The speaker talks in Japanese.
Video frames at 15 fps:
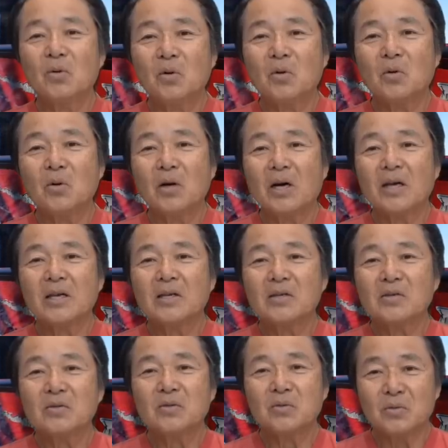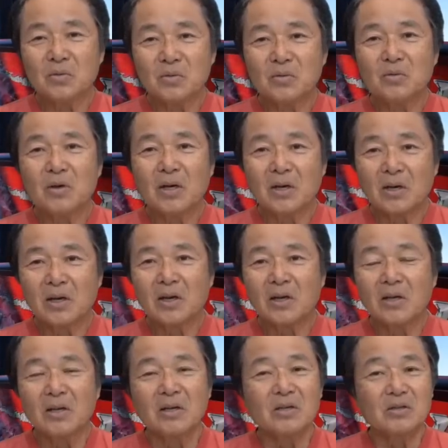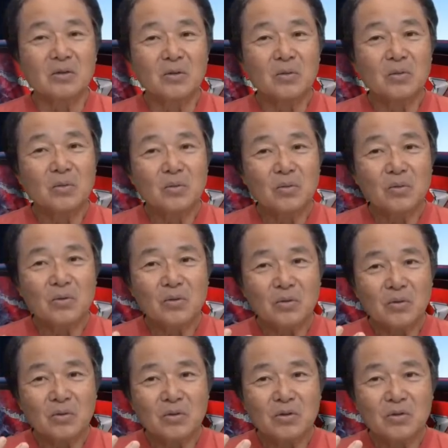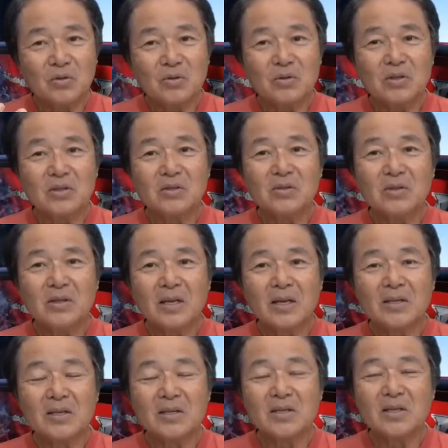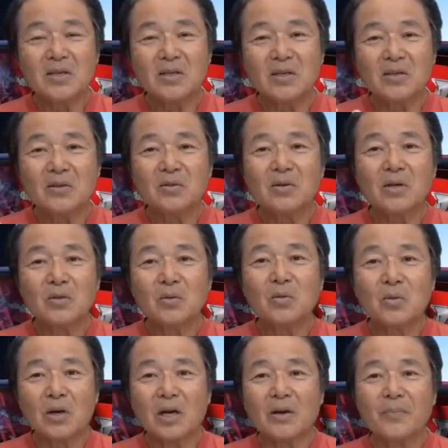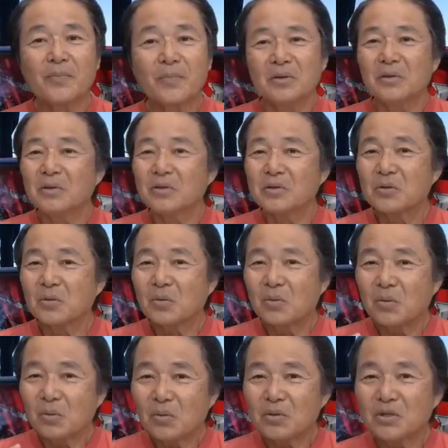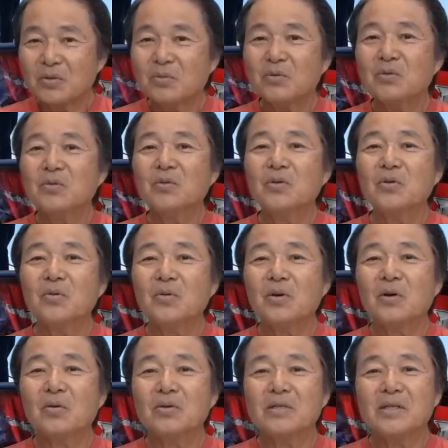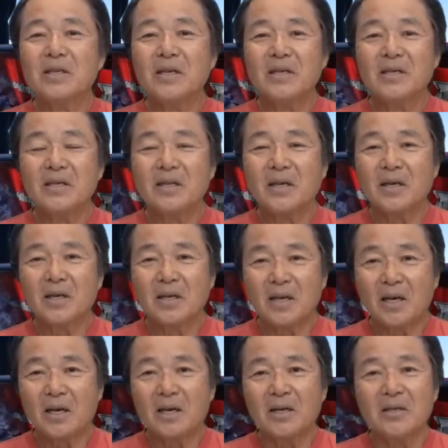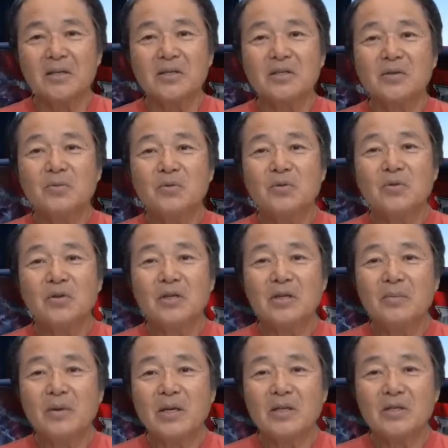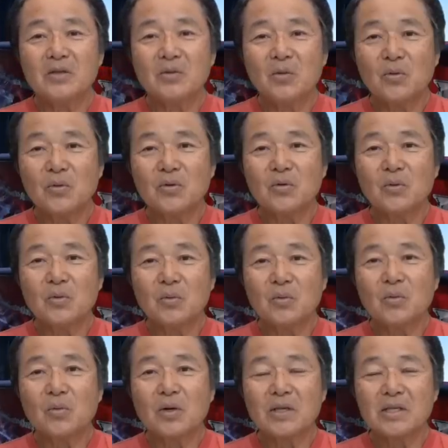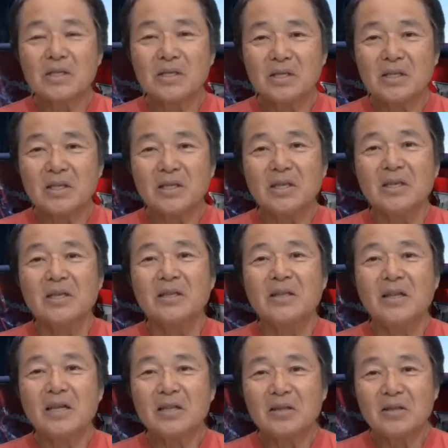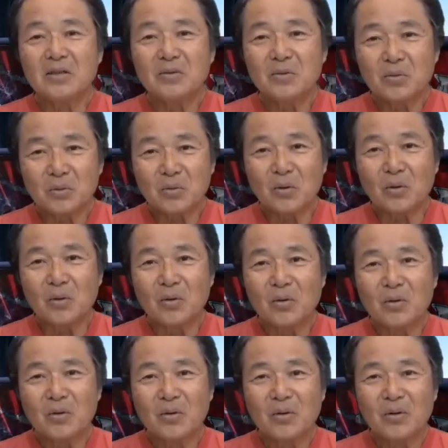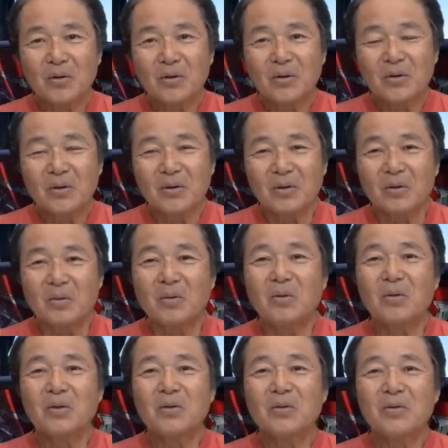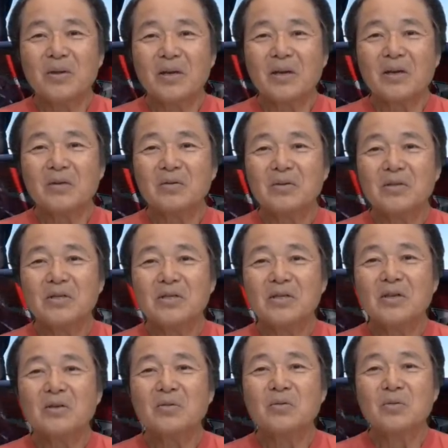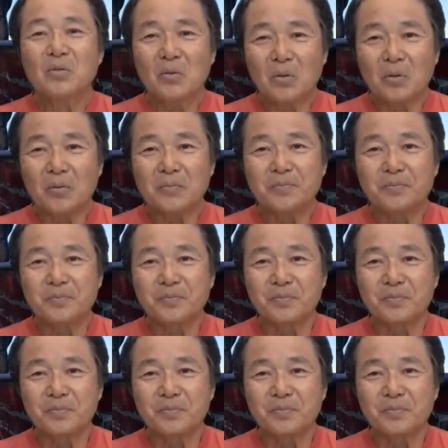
の操るルアーがその動きを忠実に出し切れているかどうか、そこを自分の評価をしていきながら、自分のイメージ通りの動かしになっていること、これをね、確認していくと、